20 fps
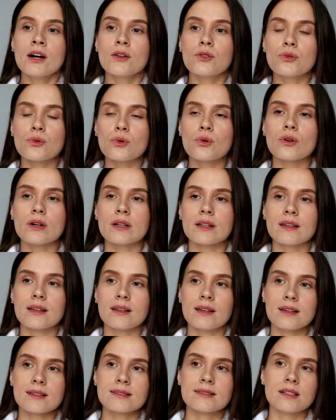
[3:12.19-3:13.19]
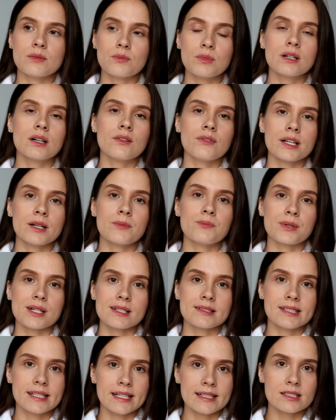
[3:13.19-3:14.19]
но если мы говорим
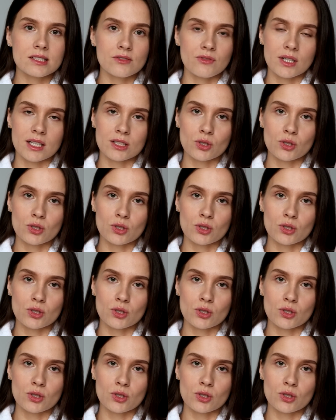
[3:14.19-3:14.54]
про средства,